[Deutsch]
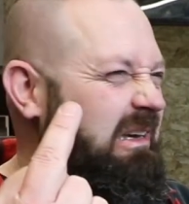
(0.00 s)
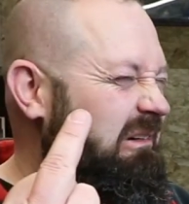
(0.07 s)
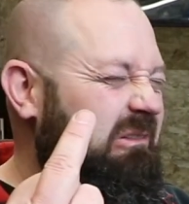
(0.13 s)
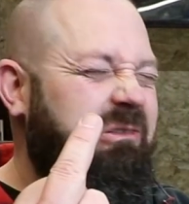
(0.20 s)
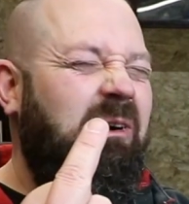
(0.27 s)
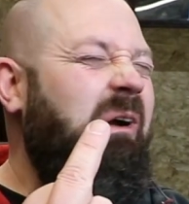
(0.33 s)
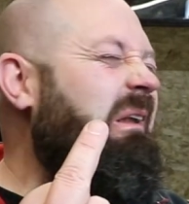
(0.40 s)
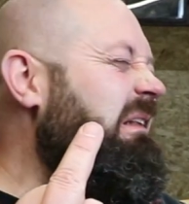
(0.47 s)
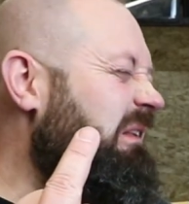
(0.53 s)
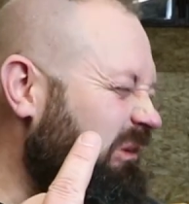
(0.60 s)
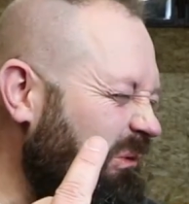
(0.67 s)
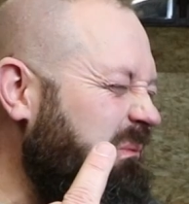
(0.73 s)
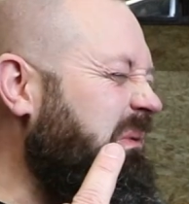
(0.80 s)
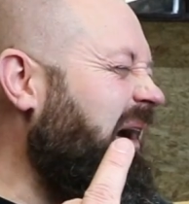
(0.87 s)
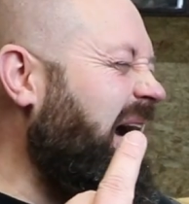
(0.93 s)
Voll
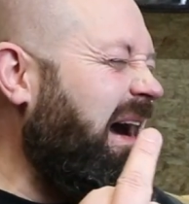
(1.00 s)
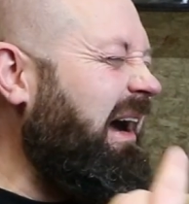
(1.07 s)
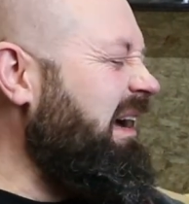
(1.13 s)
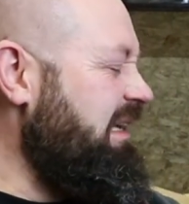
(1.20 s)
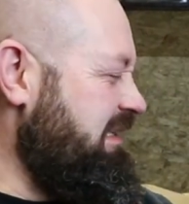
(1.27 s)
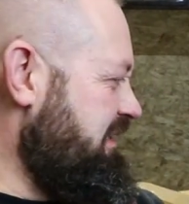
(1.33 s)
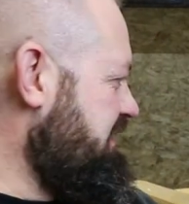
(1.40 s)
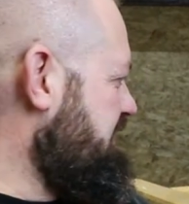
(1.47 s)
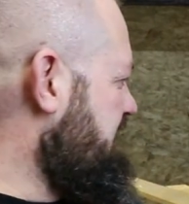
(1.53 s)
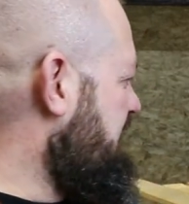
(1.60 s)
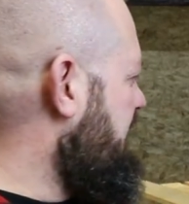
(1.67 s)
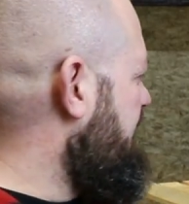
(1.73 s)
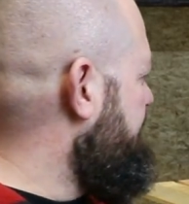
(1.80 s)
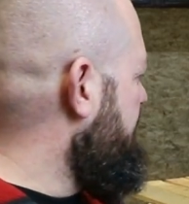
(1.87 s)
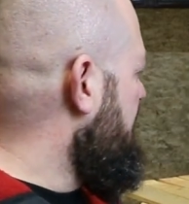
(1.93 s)
super.
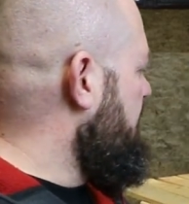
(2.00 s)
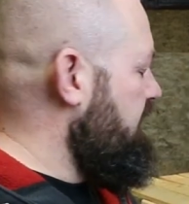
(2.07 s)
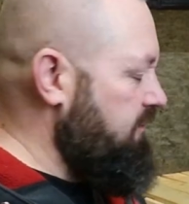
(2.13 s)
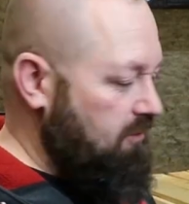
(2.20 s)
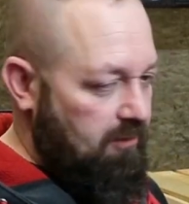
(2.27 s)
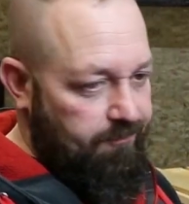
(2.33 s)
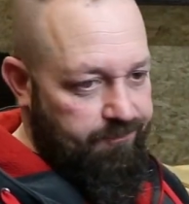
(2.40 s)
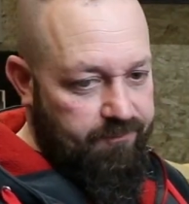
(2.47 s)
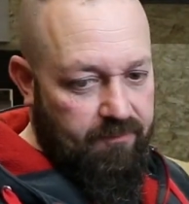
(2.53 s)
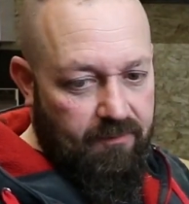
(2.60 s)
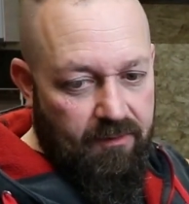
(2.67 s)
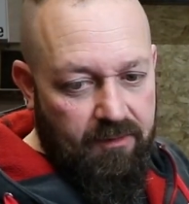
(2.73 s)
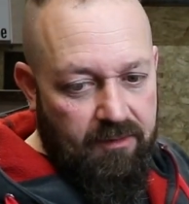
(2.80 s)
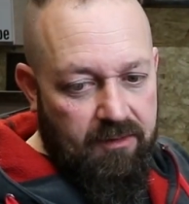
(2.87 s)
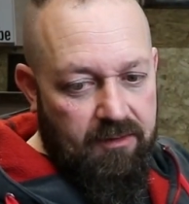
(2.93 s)
Ja. So.
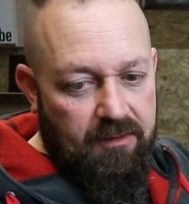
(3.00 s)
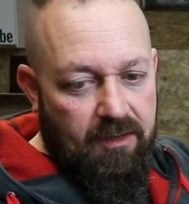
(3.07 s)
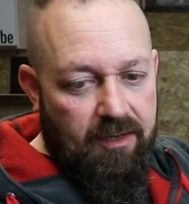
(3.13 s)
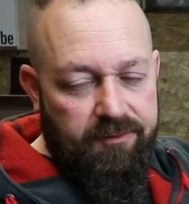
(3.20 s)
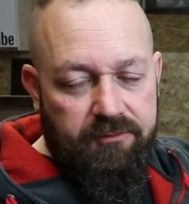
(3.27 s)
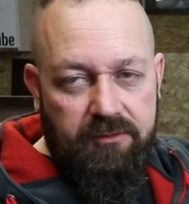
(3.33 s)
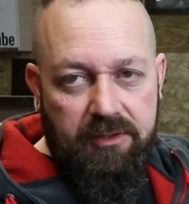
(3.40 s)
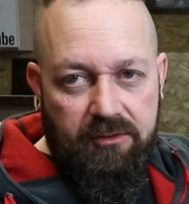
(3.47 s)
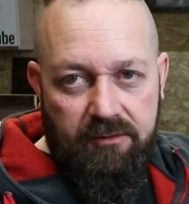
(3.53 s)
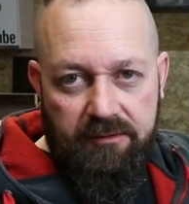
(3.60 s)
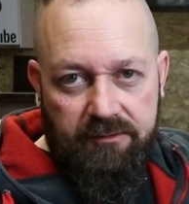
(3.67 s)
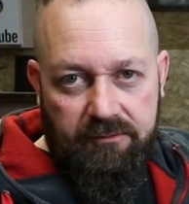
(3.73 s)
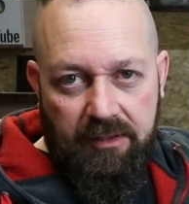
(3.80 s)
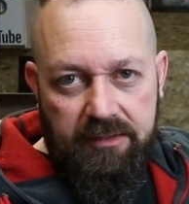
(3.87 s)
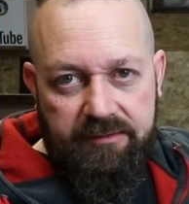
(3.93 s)
Also ihr könnt
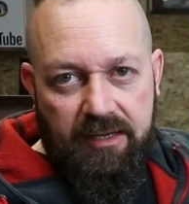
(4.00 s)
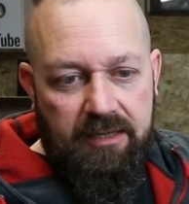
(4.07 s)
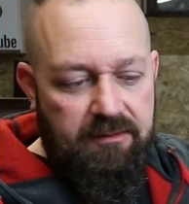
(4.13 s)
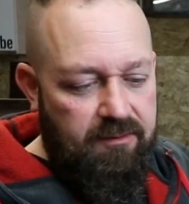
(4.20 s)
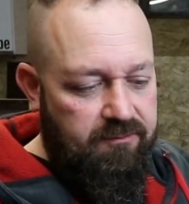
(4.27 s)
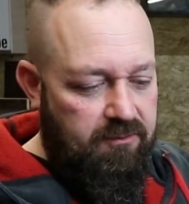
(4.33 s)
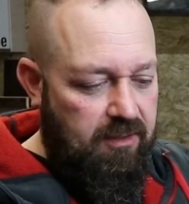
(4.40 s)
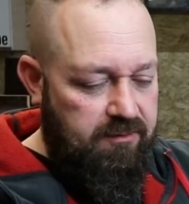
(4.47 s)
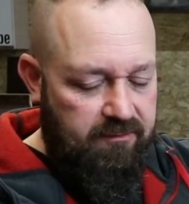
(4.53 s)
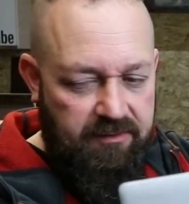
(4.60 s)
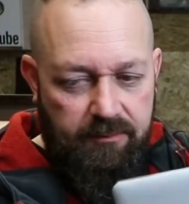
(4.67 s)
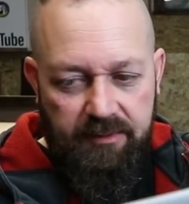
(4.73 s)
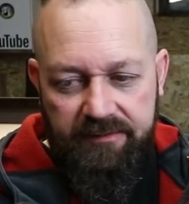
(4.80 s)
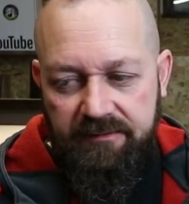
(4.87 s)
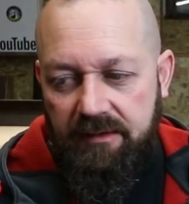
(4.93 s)
also alte Handys oder alte
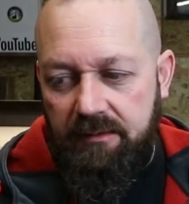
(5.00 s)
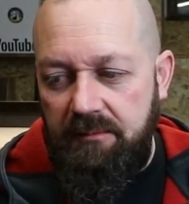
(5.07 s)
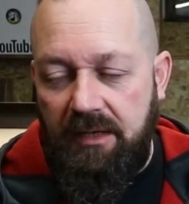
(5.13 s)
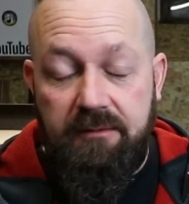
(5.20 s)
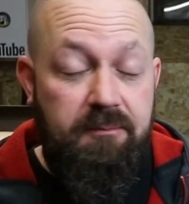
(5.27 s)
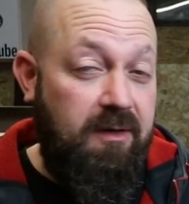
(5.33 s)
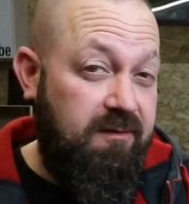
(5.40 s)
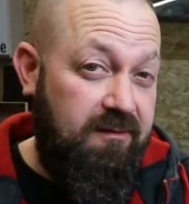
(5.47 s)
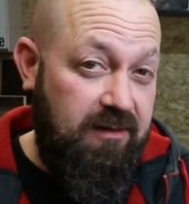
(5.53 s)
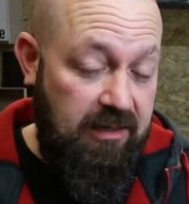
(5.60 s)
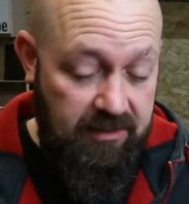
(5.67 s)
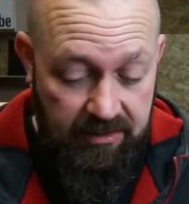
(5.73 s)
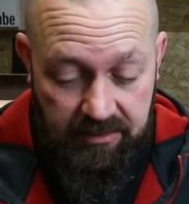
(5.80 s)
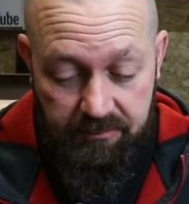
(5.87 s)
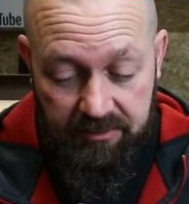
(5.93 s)
Tablets nehmen, hat meistens
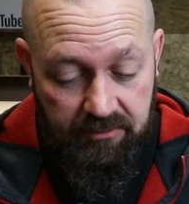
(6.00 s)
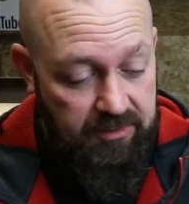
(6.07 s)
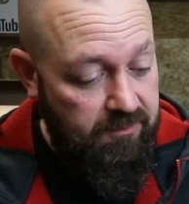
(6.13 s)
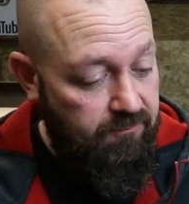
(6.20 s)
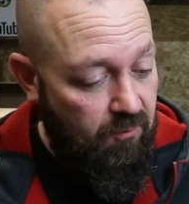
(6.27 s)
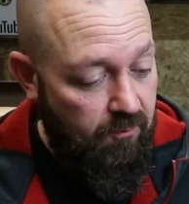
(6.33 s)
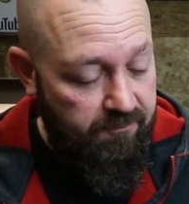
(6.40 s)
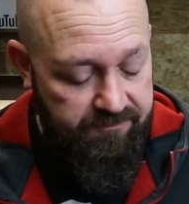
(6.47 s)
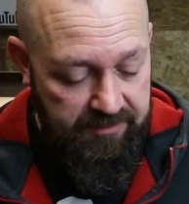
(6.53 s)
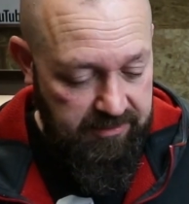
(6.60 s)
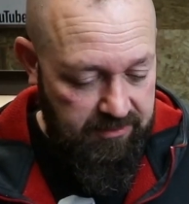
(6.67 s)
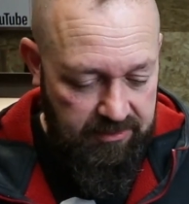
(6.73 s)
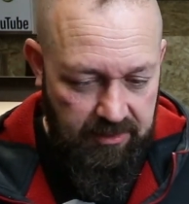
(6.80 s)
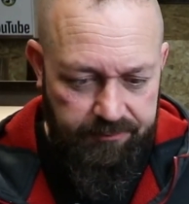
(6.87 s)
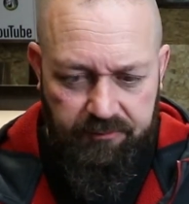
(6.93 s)
jeder immer noch irgendwo
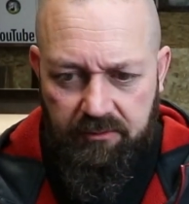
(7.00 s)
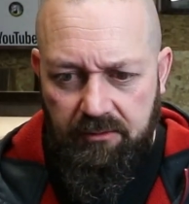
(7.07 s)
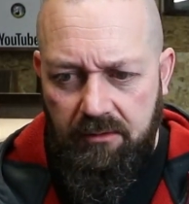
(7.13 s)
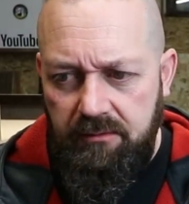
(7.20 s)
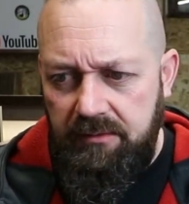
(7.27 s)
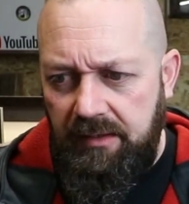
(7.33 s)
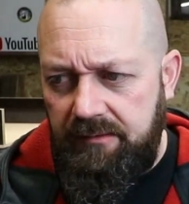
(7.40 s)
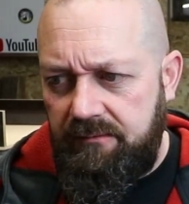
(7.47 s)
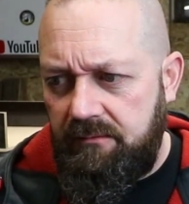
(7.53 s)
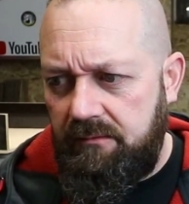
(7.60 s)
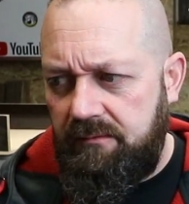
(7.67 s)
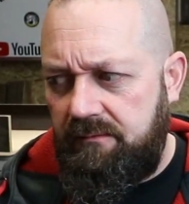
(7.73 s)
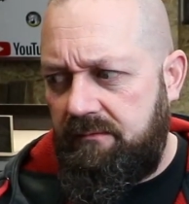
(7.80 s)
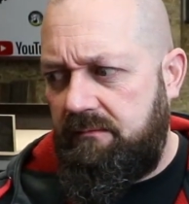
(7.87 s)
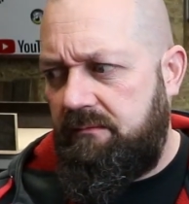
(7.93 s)
rumfliegen. Ich habe sogar noch ein
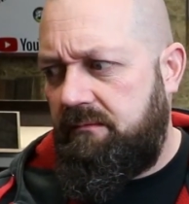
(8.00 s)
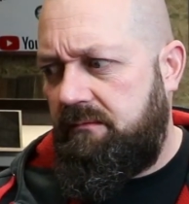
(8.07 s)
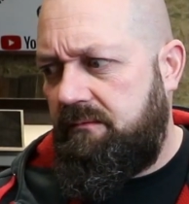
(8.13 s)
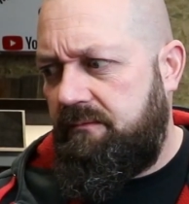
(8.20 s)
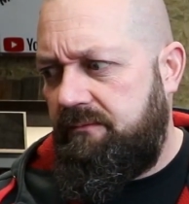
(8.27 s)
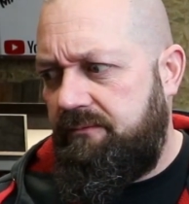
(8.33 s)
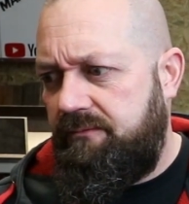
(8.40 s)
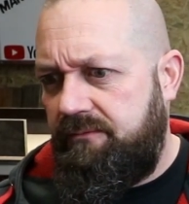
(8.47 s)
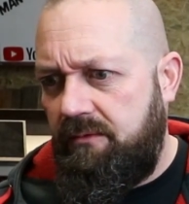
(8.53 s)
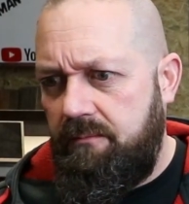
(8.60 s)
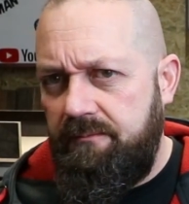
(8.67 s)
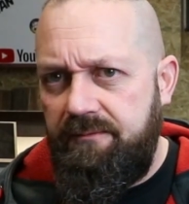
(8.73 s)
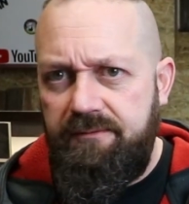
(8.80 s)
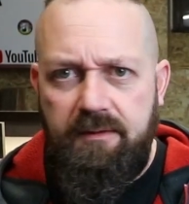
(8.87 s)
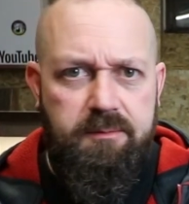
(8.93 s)
Nexus
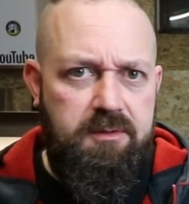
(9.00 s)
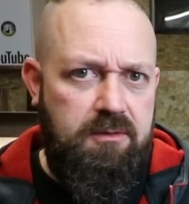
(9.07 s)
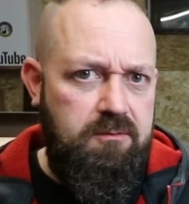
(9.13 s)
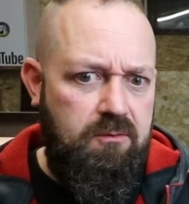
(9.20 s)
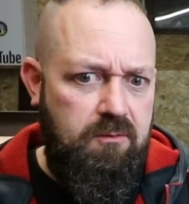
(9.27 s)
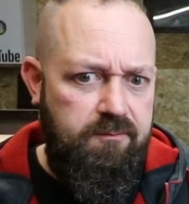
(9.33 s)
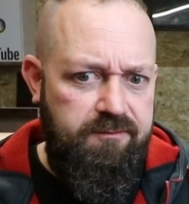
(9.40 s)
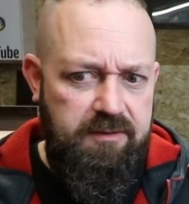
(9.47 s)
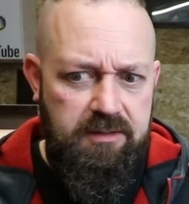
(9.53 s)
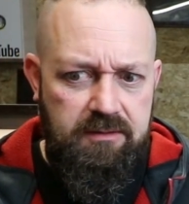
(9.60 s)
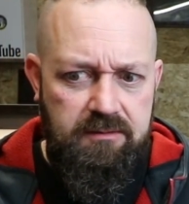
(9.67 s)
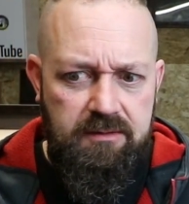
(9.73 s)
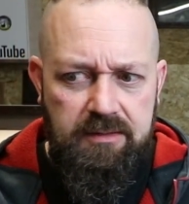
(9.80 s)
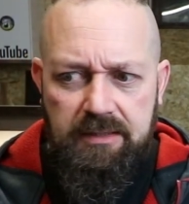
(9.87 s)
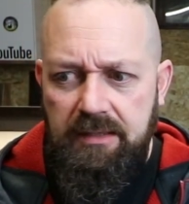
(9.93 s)
5 habe ich auch noch
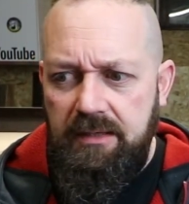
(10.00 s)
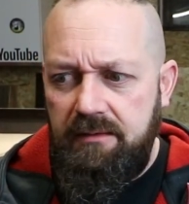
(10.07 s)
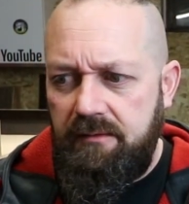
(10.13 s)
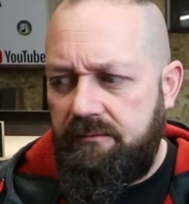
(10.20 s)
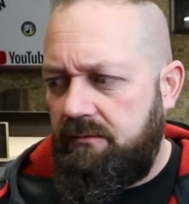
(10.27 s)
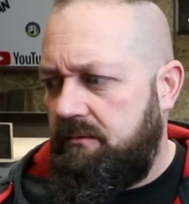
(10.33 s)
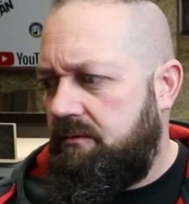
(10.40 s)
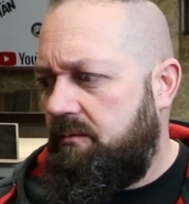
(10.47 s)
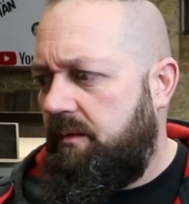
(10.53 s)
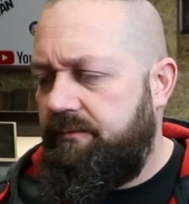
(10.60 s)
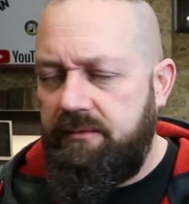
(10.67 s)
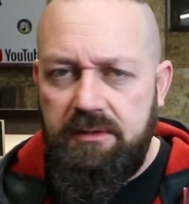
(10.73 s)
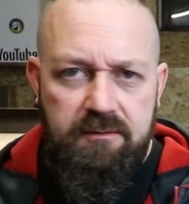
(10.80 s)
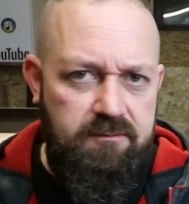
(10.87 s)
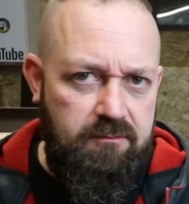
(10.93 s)
rumfliegen. Das könnte ich noch
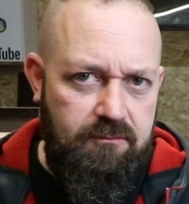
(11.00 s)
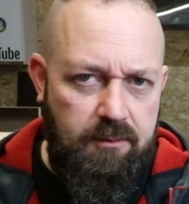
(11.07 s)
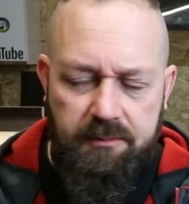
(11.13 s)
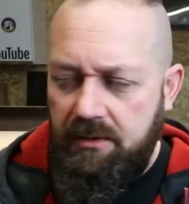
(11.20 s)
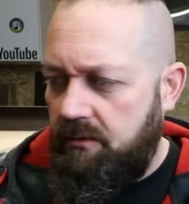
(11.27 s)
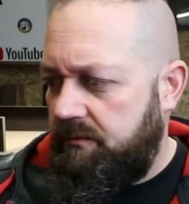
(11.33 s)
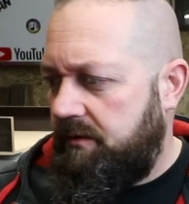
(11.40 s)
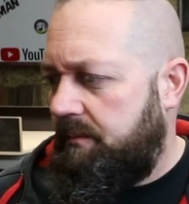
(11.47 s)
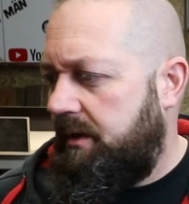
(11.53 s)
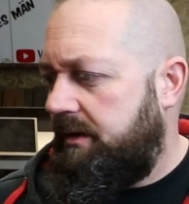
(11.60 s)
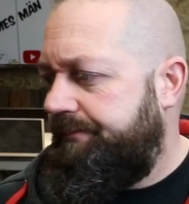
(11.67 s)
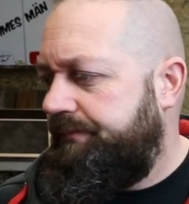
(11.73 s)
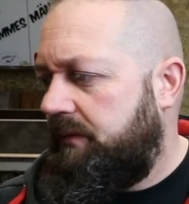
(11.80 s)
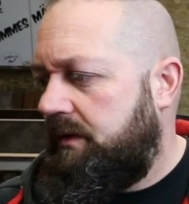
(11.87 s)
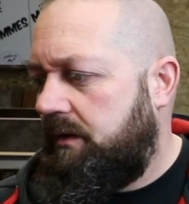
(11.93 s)
für den Instagram-Counter
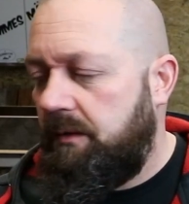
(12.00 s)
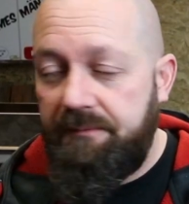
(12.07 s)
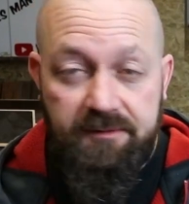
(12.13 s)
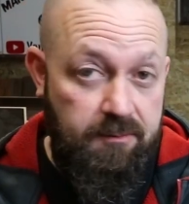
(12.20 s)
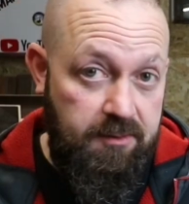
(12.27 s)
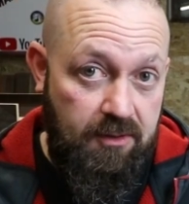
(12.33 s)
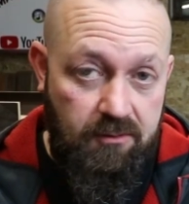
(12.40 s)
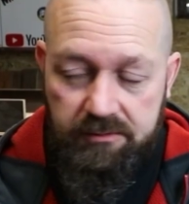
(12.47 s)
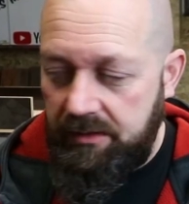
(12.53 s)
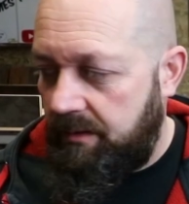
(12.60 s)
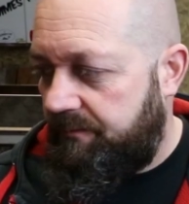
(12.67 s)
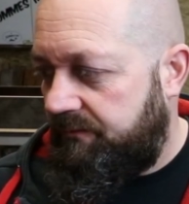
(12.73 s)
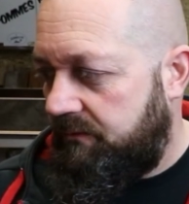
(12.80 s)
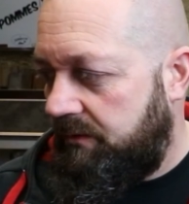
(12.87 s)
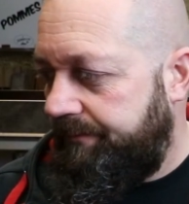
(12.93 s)
machen. Gibt es nämlich auch eine
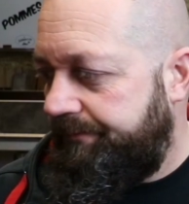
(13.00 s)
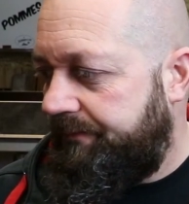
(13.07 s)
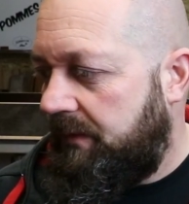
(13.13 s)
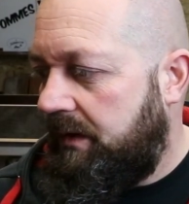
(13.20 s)
App für.